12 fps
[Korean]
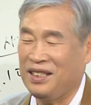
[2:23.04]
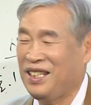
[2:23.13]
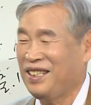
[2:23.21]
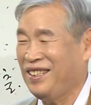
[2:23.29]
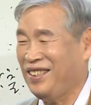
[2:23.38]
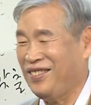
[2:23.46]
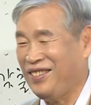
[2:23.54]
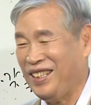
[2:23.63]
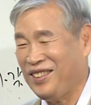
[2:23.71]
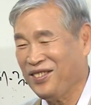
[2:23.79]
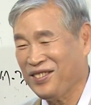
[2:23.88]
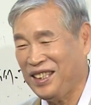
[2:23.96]
그러니까
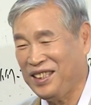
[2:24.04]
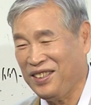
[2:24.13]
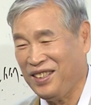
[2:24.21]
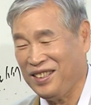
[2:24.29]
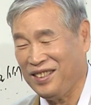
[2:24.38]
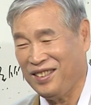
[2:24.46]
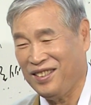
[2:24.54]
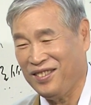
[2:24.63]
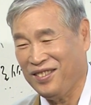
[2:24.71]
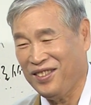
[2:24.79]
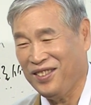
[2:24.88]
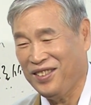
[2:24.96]

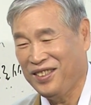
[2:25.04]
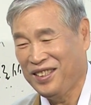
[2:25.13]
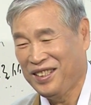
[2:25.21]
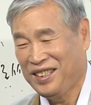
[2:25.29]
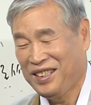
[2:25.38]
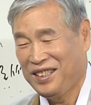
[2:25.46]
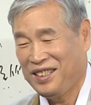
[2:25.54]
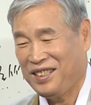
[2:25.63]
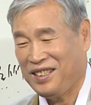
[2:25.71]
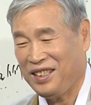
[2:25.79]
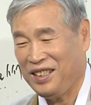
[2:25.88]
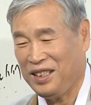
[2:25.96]
대종사님께서는요.
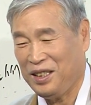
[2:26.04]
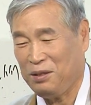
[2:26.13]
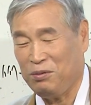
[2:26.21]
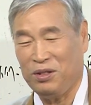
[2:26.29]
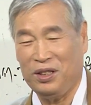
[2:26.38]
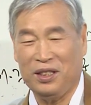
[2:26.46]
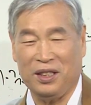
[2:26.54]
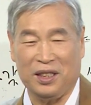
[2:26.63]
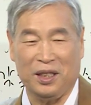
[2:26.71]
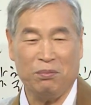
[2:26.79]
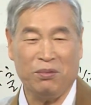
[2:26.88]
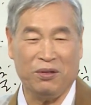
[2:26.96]
참 우리들
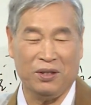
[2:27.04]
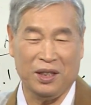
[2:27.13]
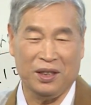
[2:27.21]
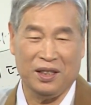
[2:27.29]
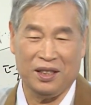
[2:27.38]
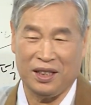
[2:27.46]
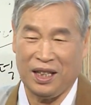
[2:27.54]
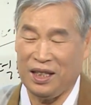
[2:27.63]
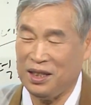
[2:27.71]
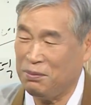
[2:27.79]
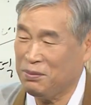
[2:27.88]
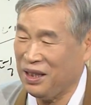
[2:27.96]
신분을 다
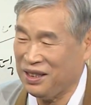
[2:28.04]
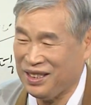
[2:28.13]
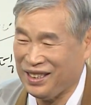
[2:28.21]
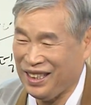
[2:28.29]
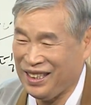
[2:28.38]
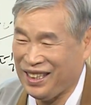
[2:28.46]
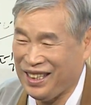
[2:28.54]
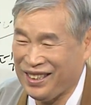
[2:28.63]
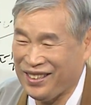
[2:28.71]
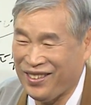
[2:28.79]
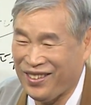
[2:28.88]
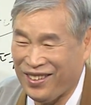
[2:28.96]

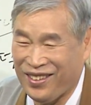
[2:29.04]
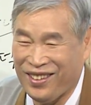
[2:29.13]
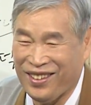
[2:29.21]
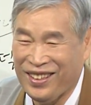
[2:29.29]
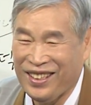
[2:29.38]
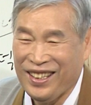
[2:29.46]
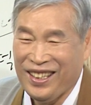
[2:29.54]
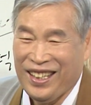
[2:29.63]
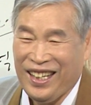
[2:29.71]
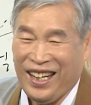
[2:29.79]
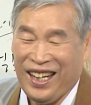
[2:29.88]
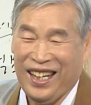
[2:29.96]
검사하셨다니까요.
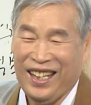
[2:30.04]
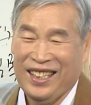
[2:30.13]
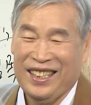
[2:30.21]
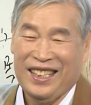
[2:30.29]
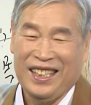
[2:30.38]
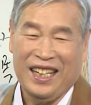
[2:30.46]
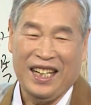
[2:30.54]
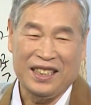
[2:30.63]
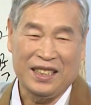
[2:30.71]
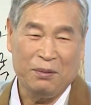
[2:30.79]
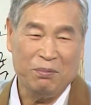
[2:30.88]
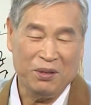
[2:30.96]
아, 아,
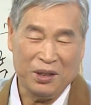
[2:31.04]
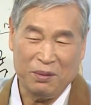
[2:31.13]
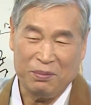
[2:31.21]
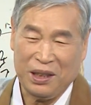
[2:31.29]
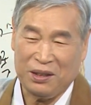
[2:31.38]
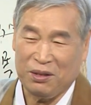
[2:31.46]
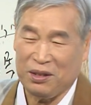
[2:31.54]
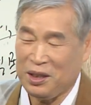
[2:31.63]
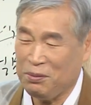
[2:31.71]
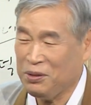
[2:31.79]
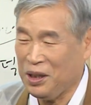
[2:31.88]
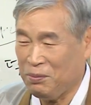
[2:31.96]
신분 검사 좀
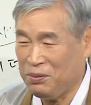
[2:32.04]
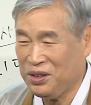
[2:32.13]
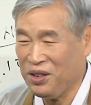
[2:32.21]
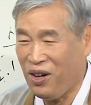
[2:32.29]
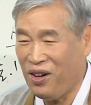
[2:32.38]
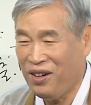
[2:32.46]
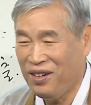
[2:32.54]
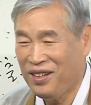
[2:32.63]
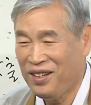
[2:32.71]
기분 나쁘죠?